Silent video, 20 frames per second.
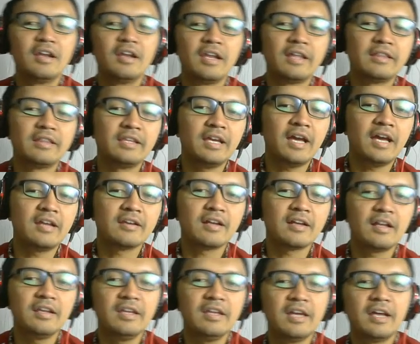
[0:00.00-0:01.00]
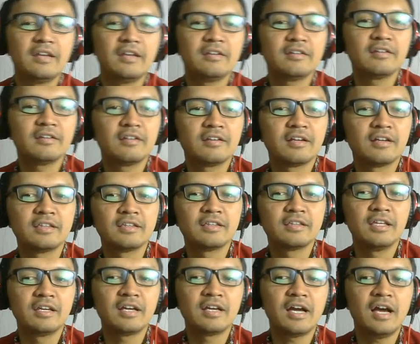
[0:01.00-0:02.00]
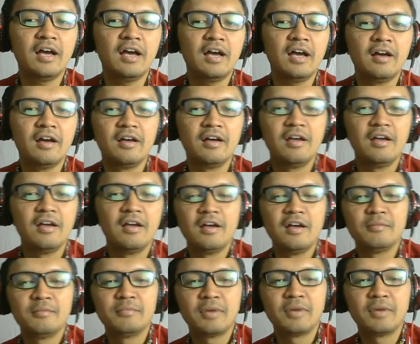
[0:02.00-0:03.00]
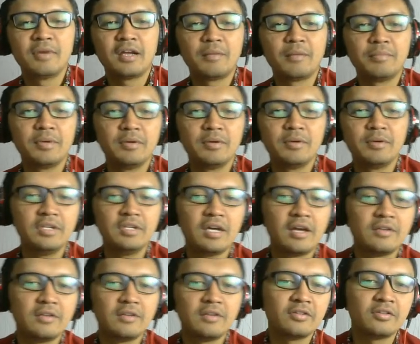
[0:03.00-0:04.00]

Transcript: latihan kalian ketika menghadapi ujian.